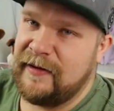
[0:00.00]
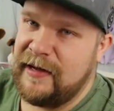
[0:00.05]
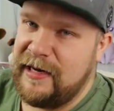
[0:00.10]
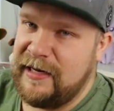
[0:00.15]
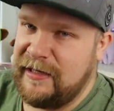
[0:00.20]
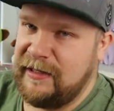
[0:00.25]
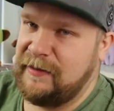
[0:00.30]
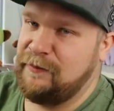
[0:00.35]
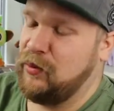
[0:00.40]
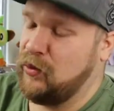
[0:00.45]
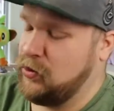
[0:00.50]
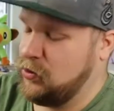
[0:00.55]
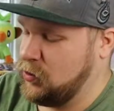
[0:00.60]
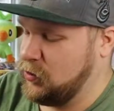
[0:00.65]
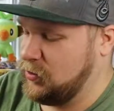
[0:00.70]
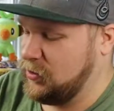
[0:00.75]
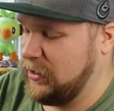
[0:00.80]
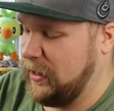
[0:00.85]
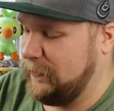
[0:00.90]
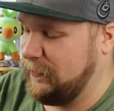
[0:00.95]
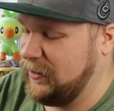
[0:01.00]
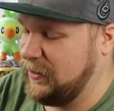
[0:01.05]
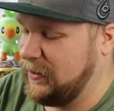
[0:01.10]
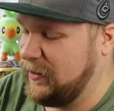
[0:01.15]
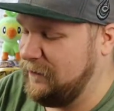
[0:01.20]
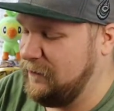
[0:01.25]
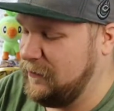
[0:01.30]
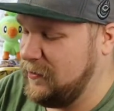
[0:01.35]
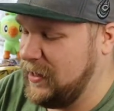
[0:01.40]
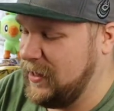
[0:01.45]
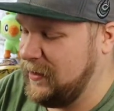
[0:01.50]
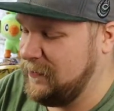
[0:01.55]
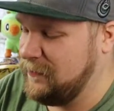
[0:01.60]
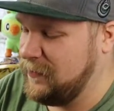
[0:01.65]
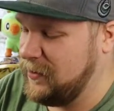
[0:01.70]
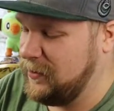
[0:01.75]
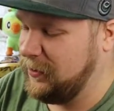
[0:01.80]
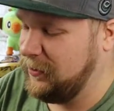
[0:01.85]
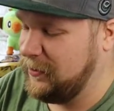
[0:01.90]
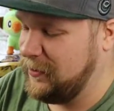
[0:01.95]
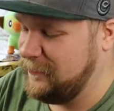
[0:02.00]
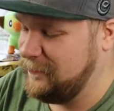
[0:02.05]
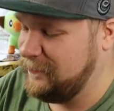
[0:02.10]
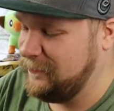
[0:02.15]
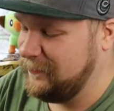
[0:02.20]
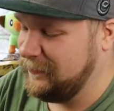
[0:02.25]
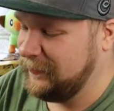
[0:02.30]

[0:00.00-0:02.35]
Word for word: weil die Produkte habe ich ja von ihm bekommen.